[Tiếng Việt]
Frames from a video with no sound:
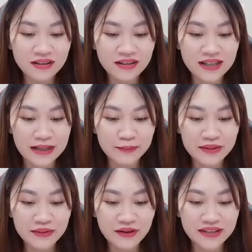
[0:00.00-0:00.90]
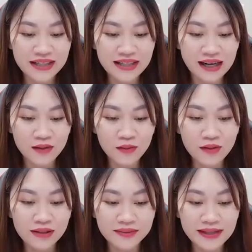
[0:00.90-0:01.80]
Thấy mèo con nhận cá
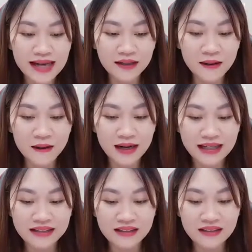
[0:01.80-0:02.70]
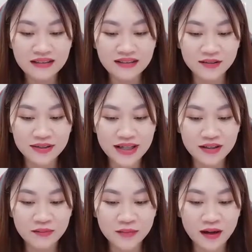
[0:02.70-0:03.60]
khô lập tức ăn ngon lành, dâu tây
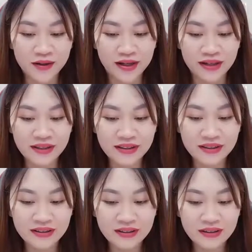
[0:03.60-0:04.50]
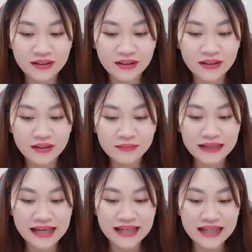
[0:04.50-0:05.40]
không khỏi nói. Lúc
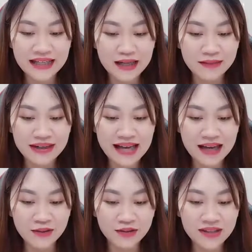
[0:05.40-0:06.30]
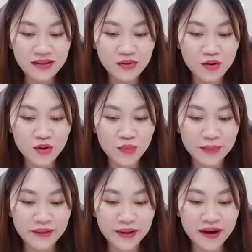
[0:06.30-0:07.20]
này, camera đối diện cô cùng
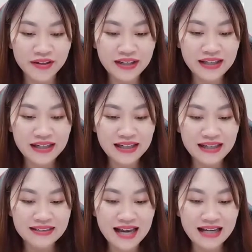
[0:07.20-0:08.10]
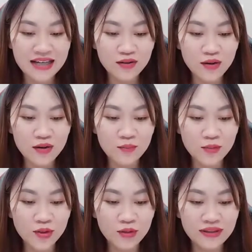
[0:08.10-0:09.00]
mèo con. Khán giả thấy cô
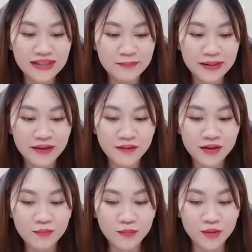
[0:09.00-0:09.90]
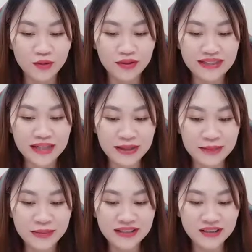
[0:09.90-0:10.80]
một hồi xem mèo, một hồi xem
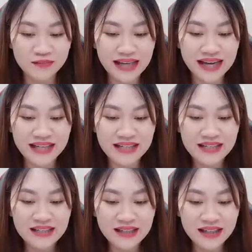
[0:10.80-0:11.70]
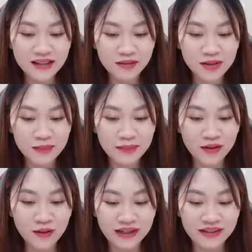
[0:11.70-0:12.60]
cái bình trong tay, nhịn không được bình luận.